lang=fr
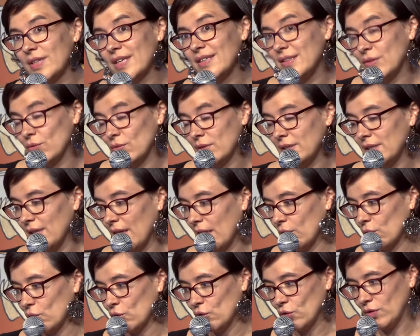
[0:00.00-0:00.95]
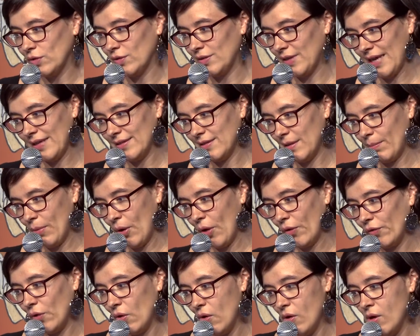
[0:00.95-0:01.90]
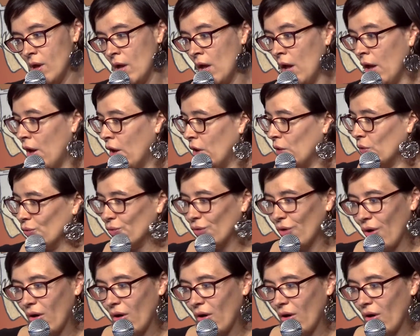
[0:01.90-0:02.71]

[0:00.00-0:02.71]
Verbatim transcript: ça, c'est aussi quelque chose de très important. Donc